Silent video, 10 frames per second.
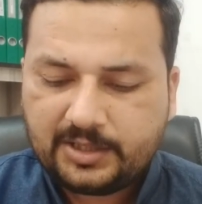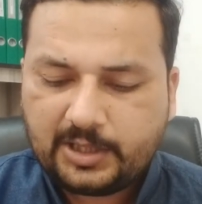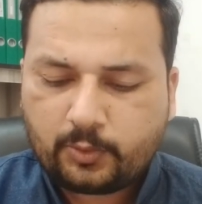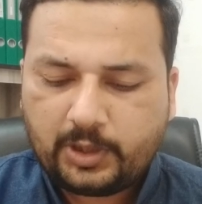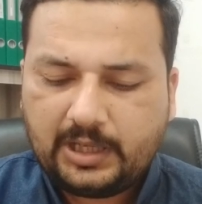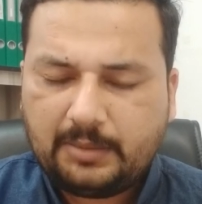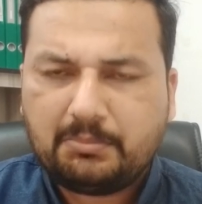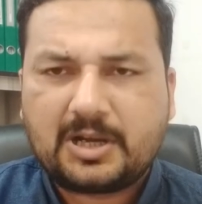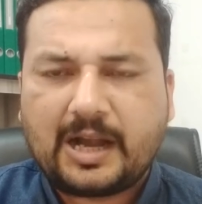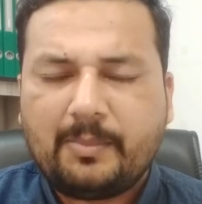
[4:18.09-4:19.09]
ये कोई
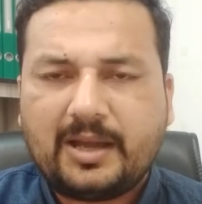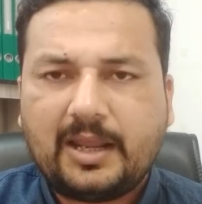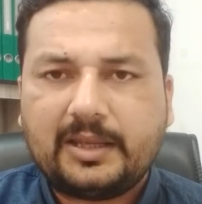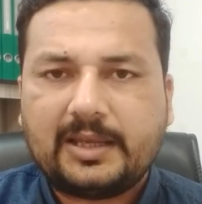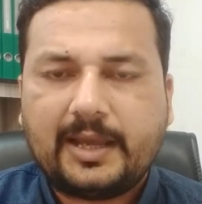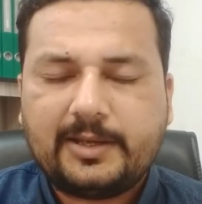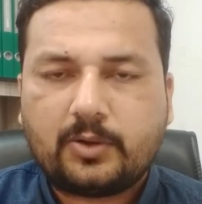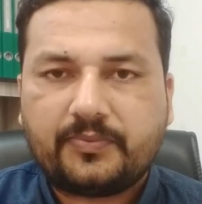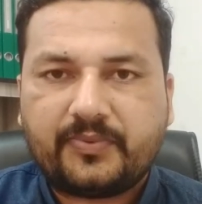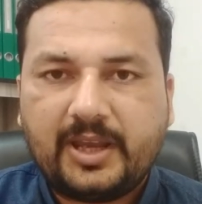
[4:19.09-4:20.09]
ड्रामा नहीं है ये
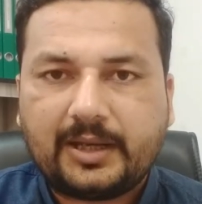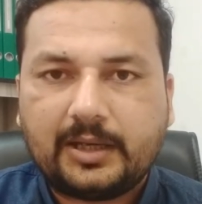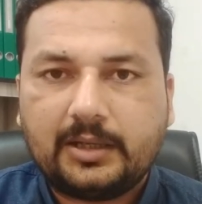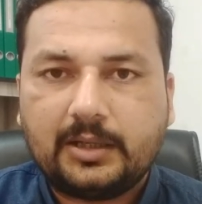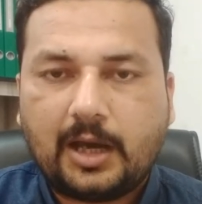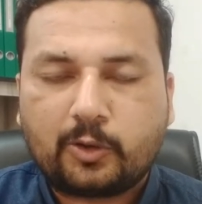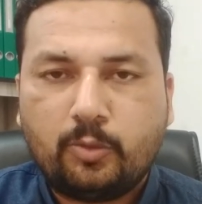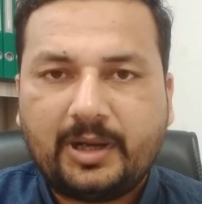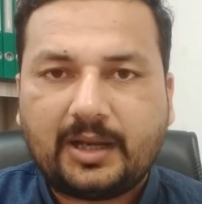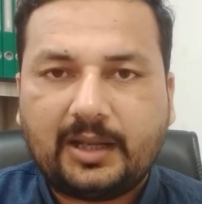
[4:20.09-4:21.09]
कोई फेक
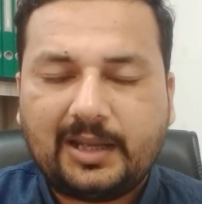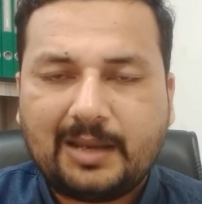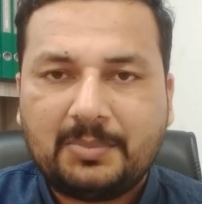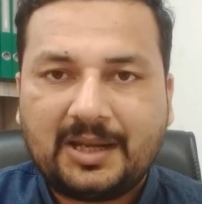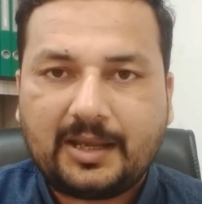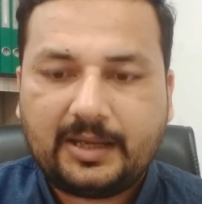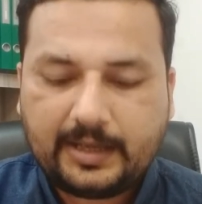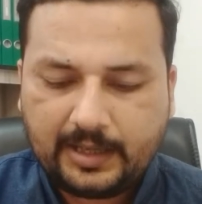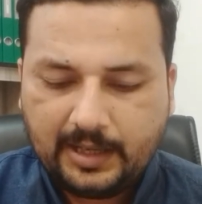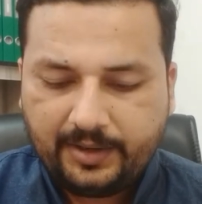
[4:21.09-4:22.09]
आर्गूमेंट नहीं है बल्कि
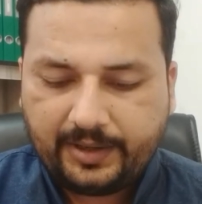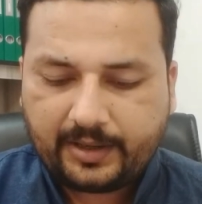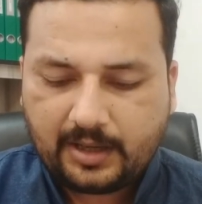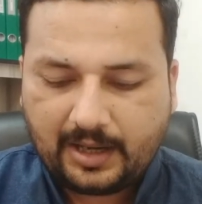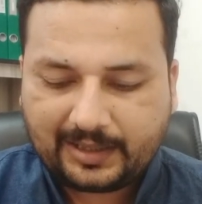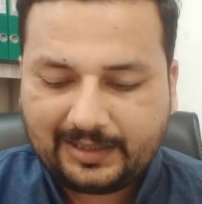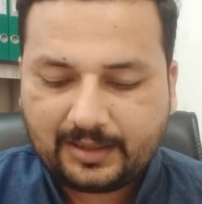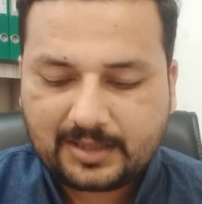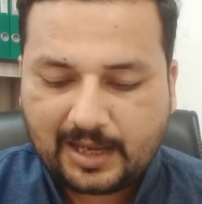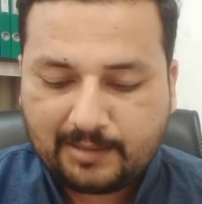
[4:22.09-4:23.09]
ये एक
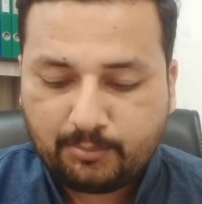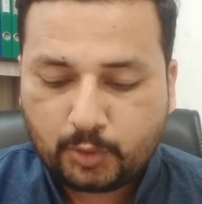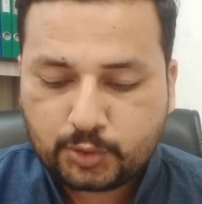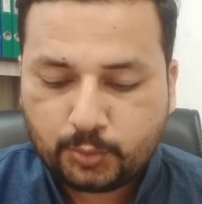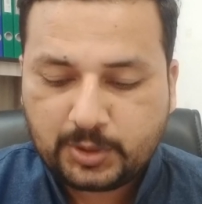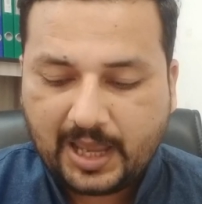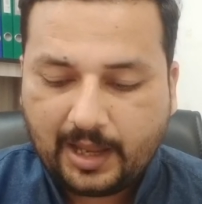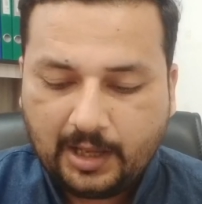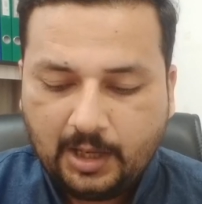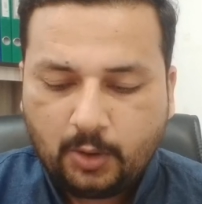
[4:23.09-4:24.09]
हकीकत है मौजूद है
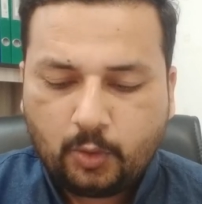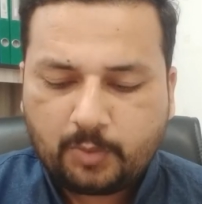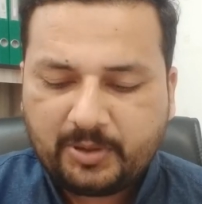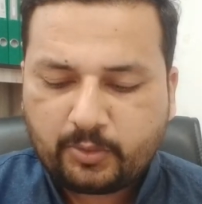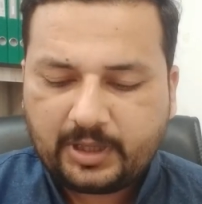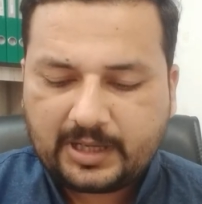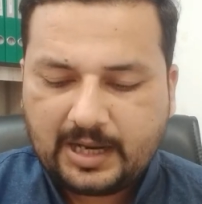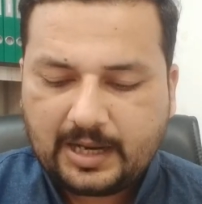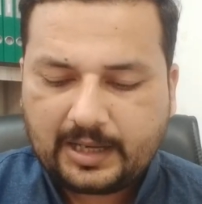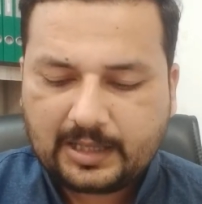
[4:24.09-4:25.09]
और फिर उन्होंने
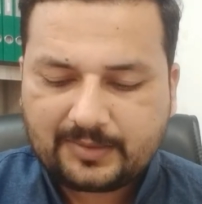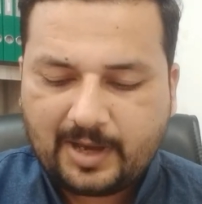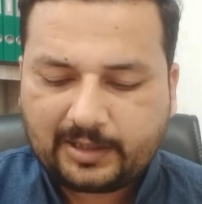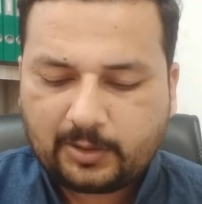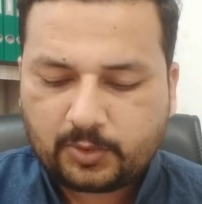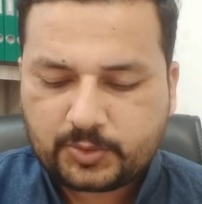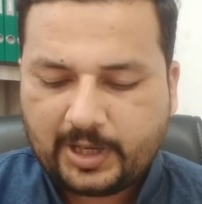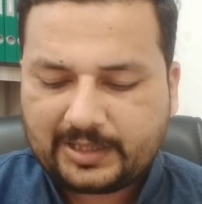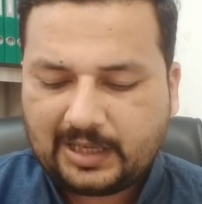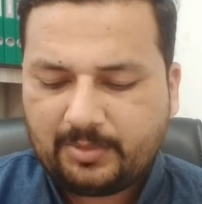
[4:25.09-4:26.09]
कहा कि अतवार के रोज़ जो
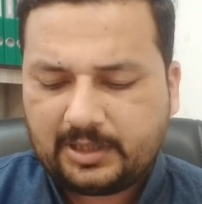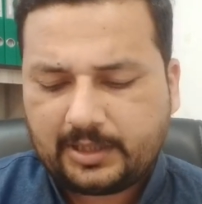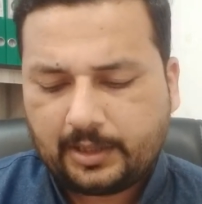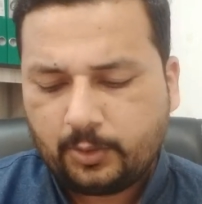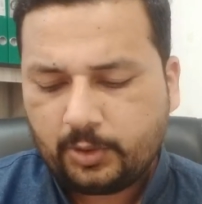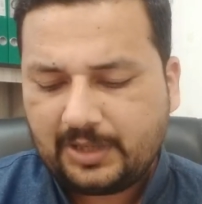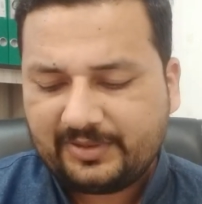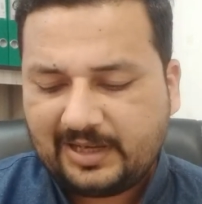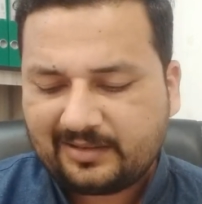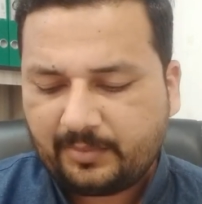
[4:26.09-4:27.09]
है टेबल टर्न होगी
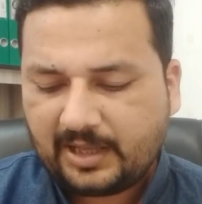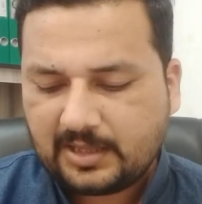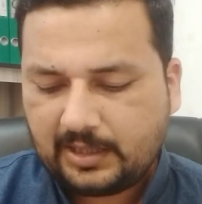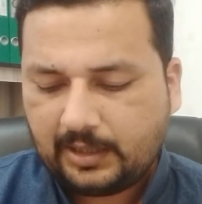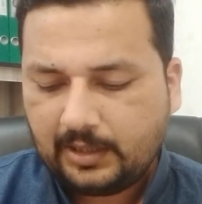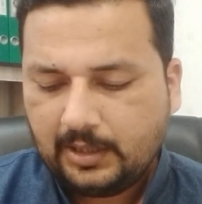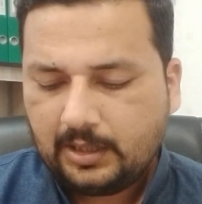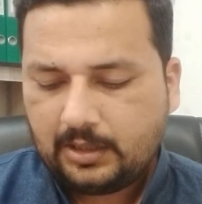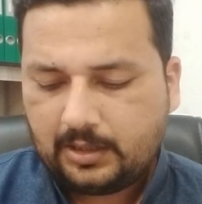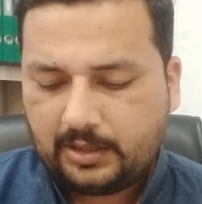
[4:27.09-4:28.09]
वजी अजम कहते
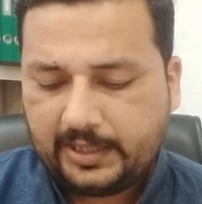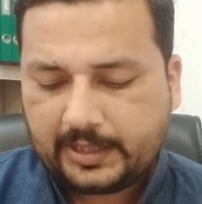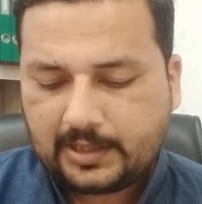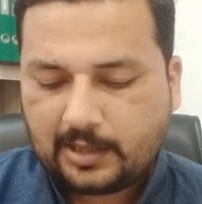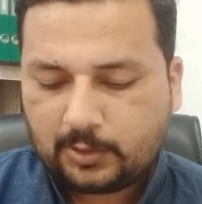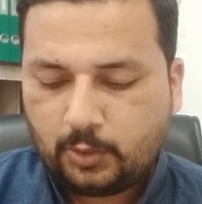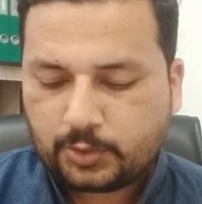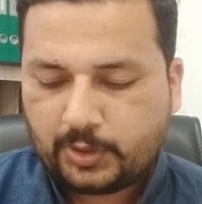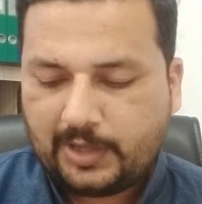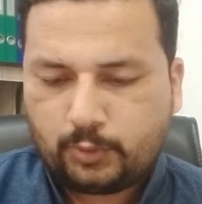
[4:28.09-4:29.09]
हैं एक लाख लोग
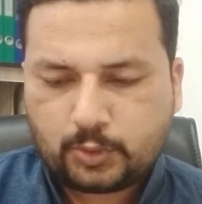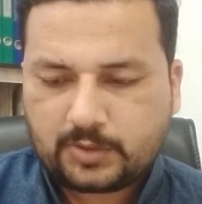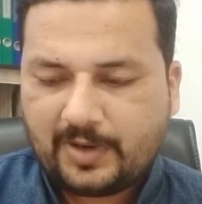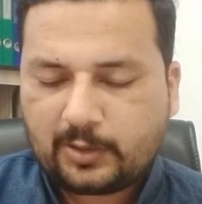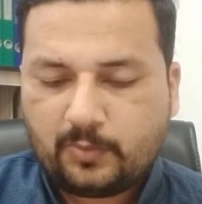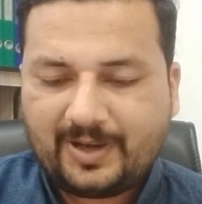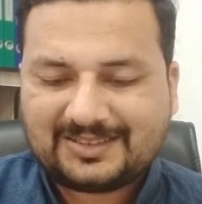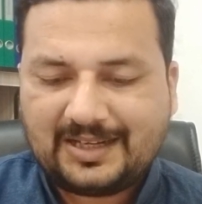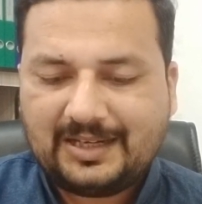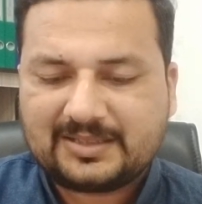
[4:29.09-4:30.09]
जो हैं वो तो अतवार को
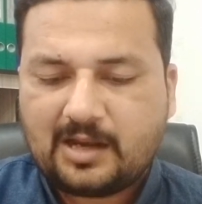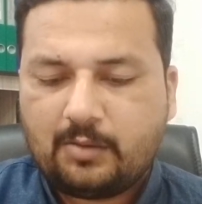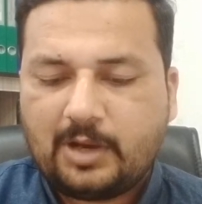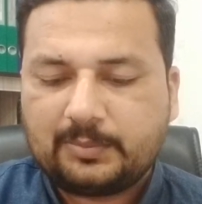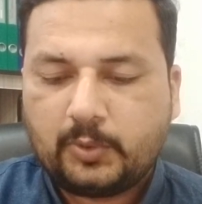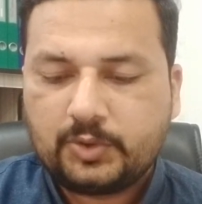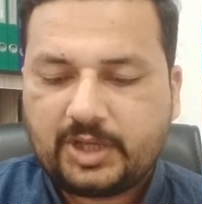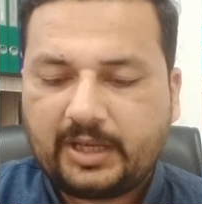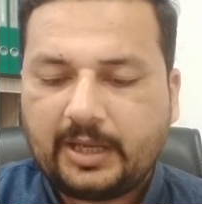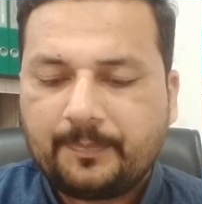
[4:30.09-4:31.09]
वैसे ही इस्लामाबाद पहुँच
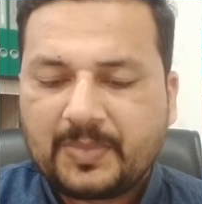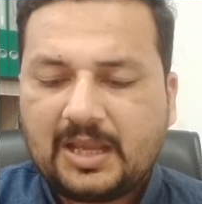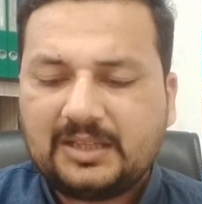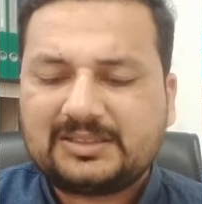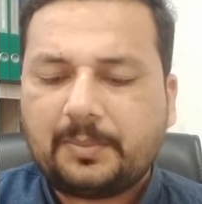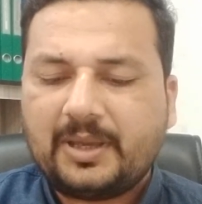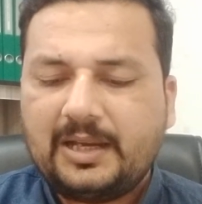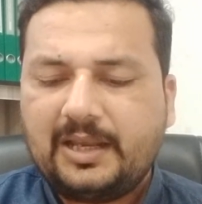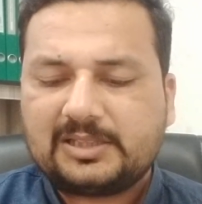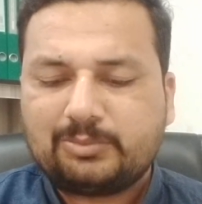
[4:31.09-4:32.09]
जाएंगे इससे
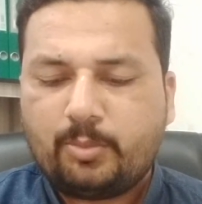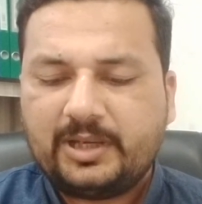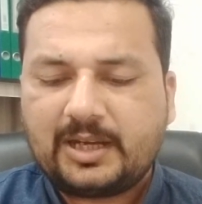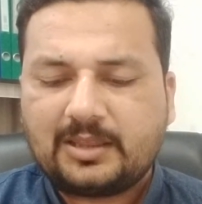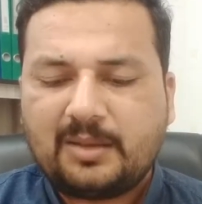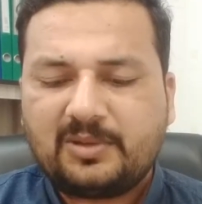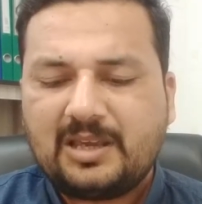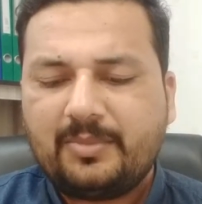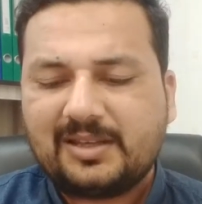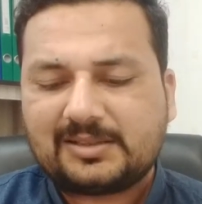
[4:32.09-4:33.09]
पहले इस मुबैना
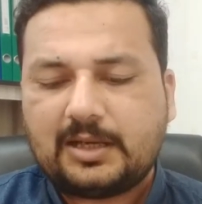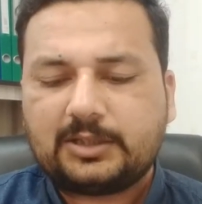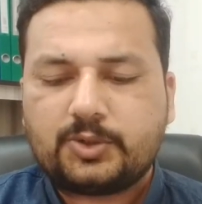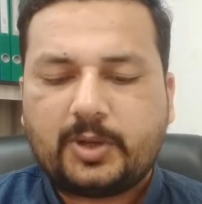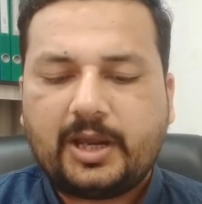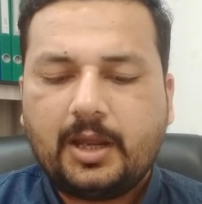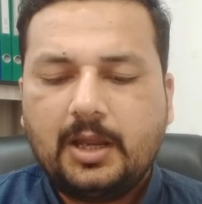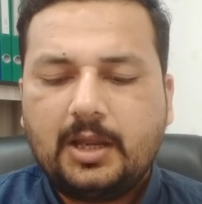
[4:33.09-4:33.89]
धमकी अमेज़ ख़त जो है